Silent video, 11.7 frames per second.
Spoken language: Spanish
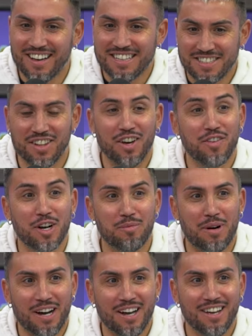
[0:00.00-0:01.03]
si no es
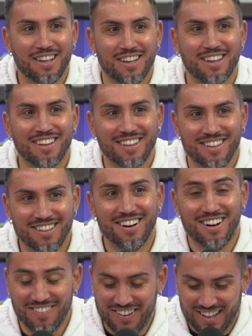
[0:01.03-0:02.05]
broma.
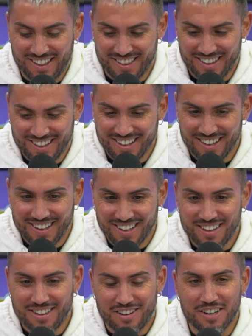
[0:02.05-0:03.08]
No, bien.
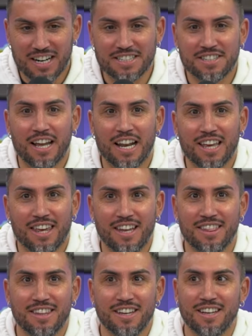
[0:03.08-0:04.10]
No, gracias a la
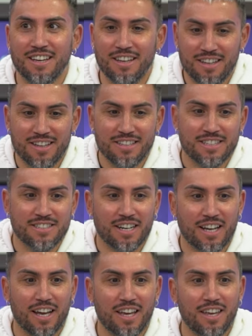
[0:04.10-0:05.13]
gente que se
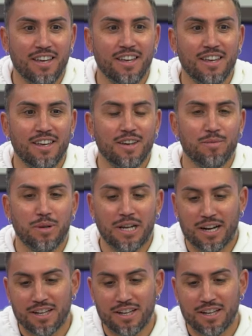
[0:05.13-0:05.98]
acerca ahí por las